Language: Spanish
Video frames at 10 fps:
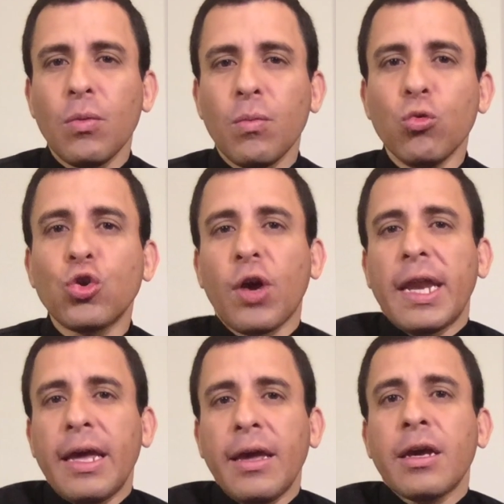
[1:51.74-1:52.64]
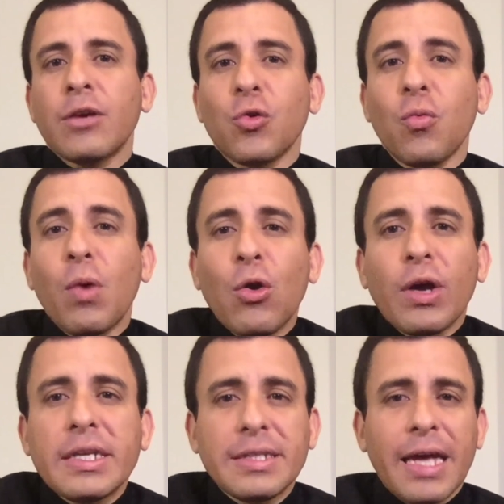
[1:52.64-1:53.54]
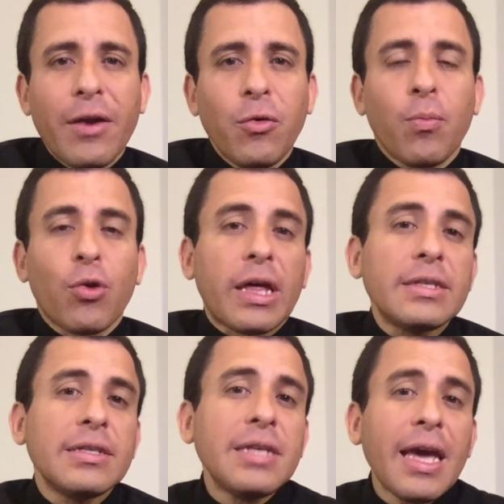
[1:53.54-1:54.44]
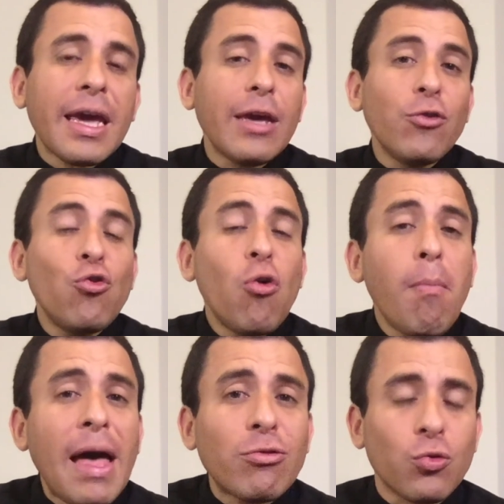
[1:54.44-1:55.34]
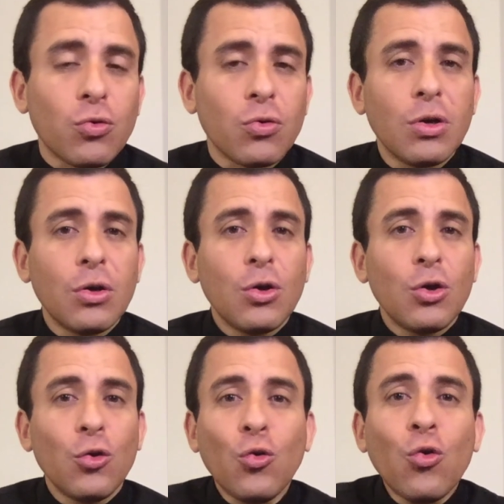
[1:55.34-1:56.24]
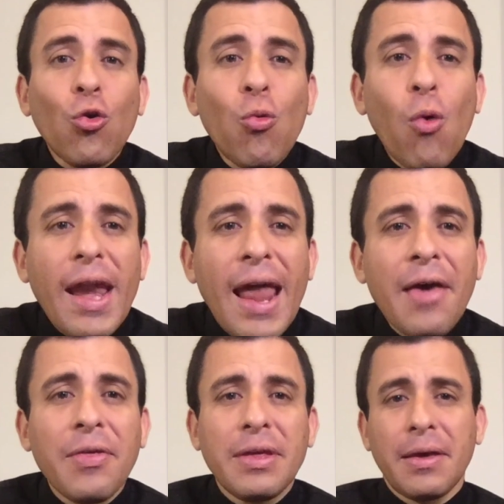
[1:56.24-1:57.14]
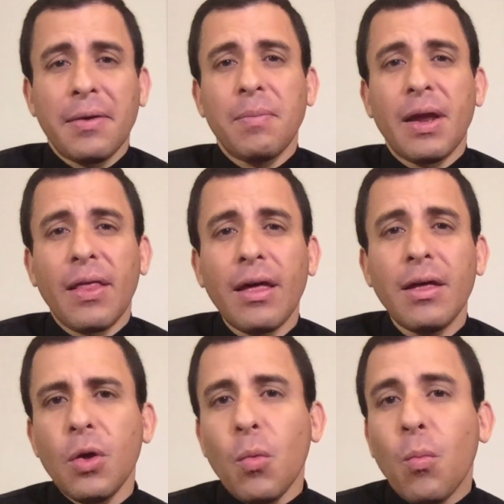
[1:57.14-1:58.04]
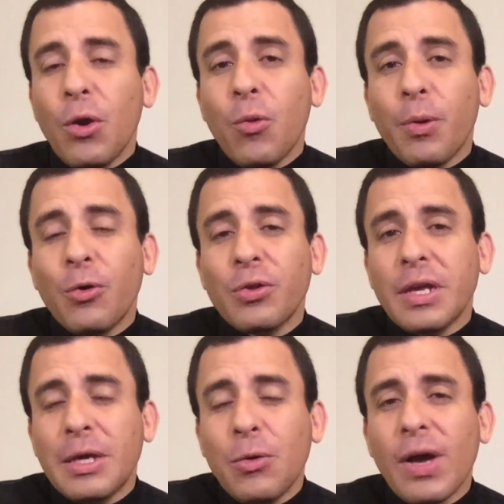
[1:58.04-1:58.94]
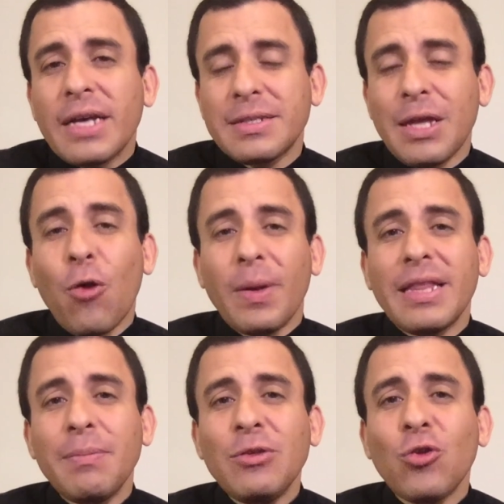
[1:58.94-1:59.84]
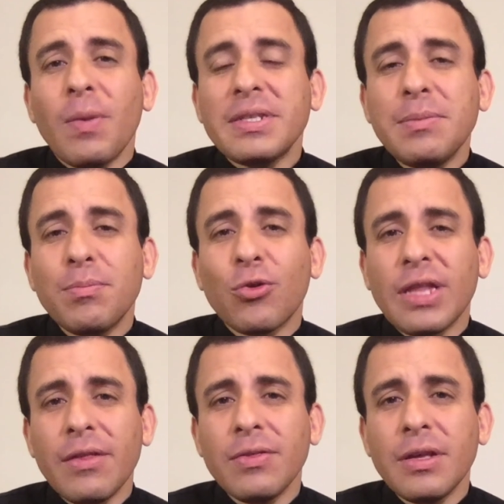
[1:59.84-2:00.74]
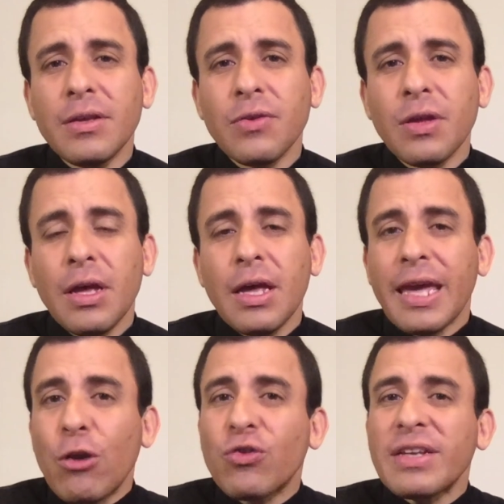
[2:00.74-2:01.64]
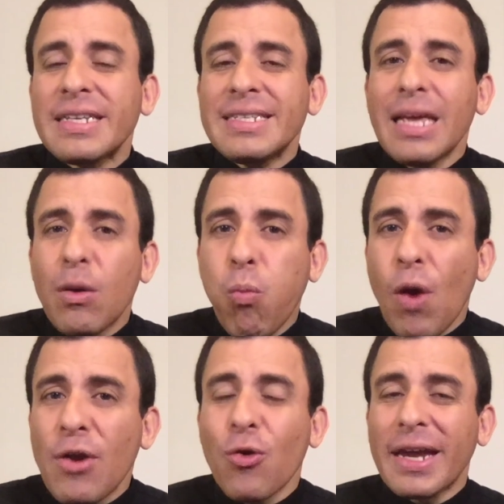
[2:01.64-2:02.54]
Muchos creen que son buenos cristianos porque dicen, sí, es que yo no mato, yo no robo a nadie, ¿verdad? Bueno, pero te equivocaste, los mandamientos más importantes que nos hacen ser buenos